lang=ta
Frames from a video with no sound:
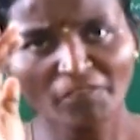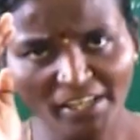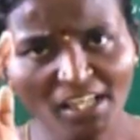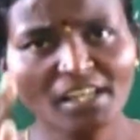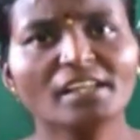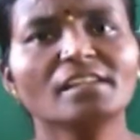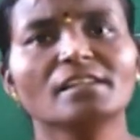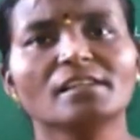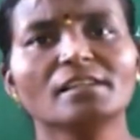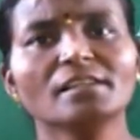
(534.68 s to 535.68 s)
வெயில்
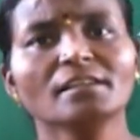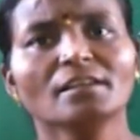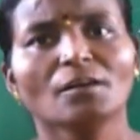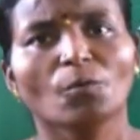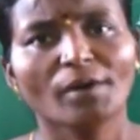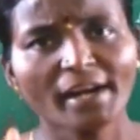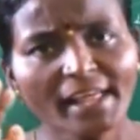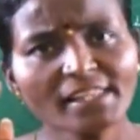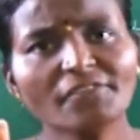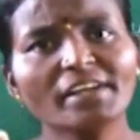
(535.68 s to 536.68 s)
நின்று
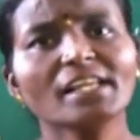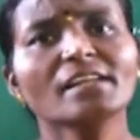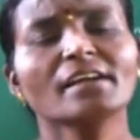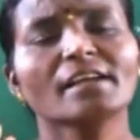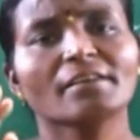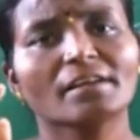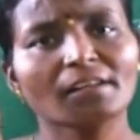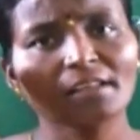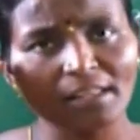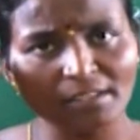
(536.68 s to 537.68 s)
உடனே அந்த வெயிலுக்கு
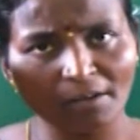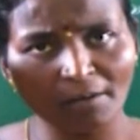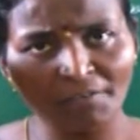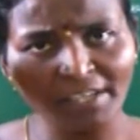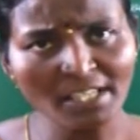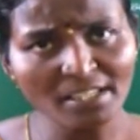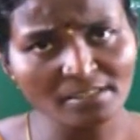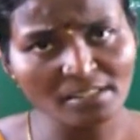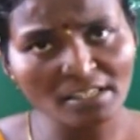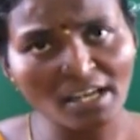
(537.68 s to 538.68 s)
அந்த வெயில்
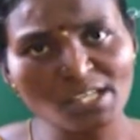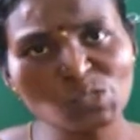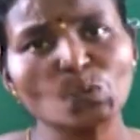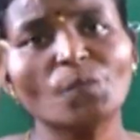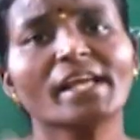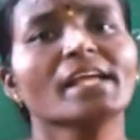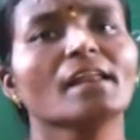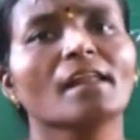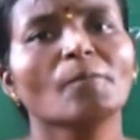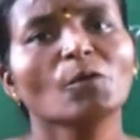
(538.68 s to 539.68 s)
இருந்ததற்கான சுவடே
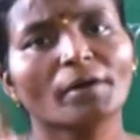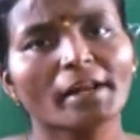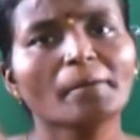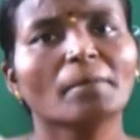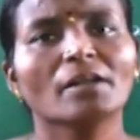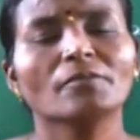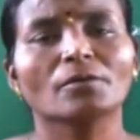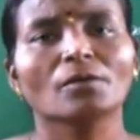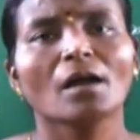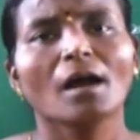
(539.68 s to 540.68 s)
இல்லாமல் உடனே மழை
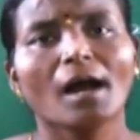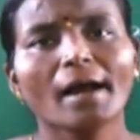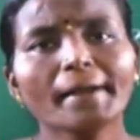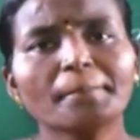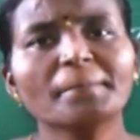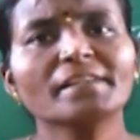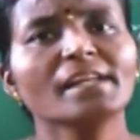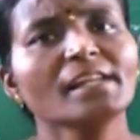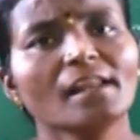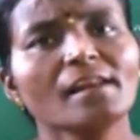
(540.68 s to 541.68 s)
வரும் ஆஹா இப்போ
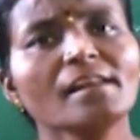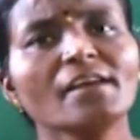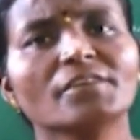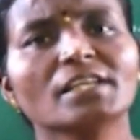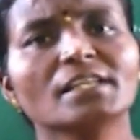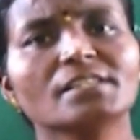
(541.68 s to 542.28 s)
தானே நல்ல வெயில்